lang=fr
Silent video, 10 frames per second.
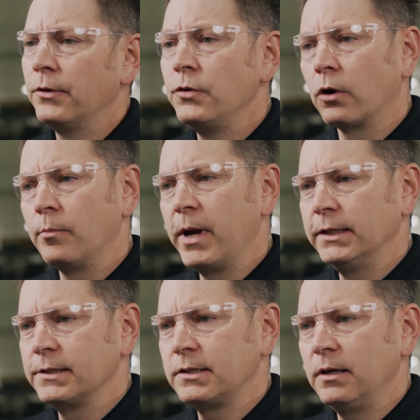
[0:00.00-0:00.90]
chances de
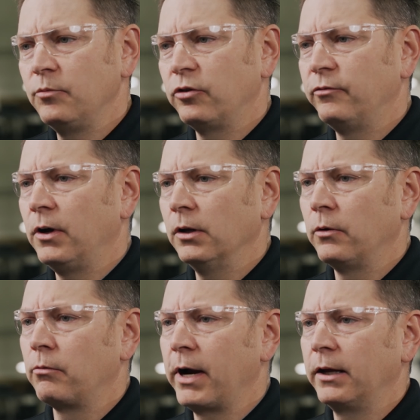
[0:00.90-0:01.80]
contamination.
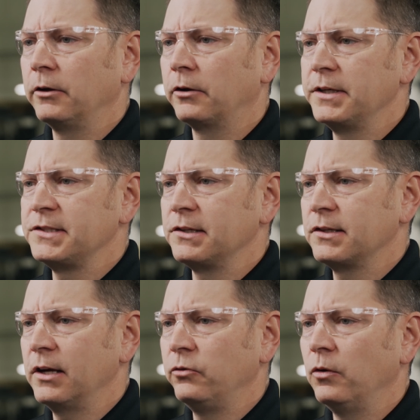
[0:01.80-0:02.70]
Votre équipe d'entretien
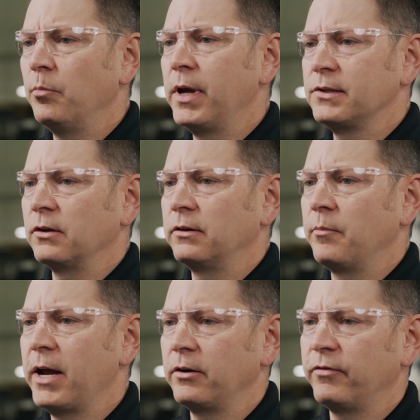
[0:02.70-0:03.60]
doit suivre un
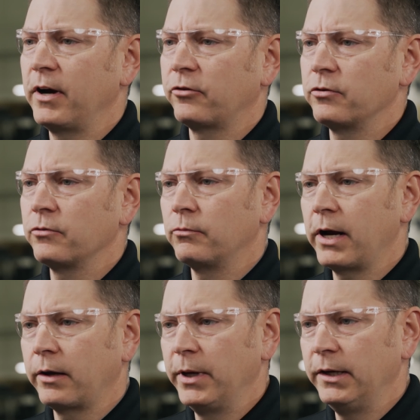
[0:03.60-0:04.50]
calendrier de graissage
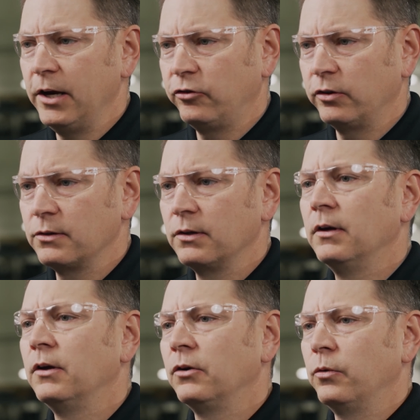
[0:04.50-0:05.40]
régulier basé sur les
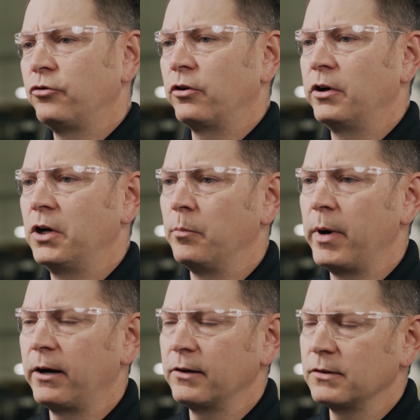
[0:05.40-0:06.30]
recommandations du
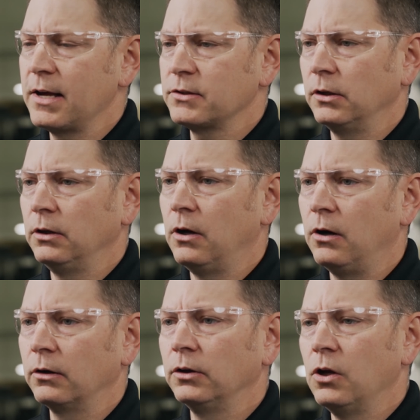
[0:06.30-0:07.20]
fabricant pour assurer la
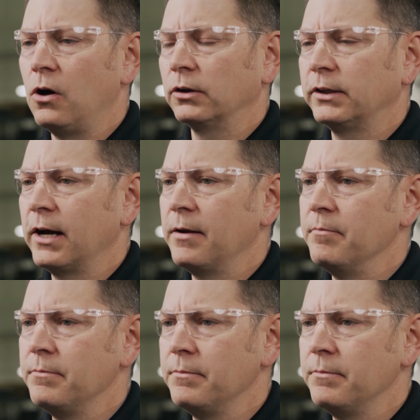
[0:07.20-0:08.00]
longévité de vos roulements.